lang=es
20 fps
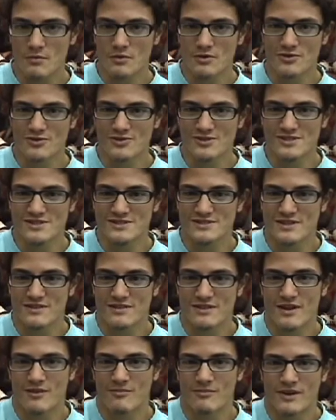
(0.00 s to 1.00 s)
yo les
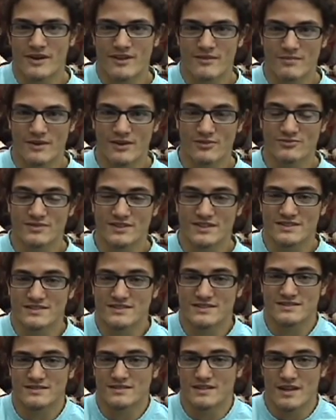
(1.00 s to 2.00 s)
decía un par de
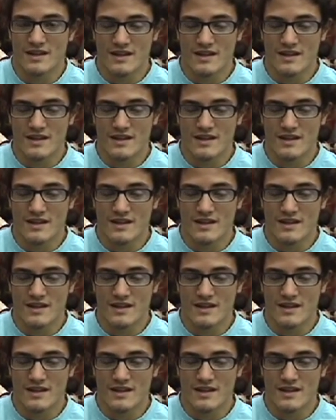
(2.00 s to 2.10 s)
pautas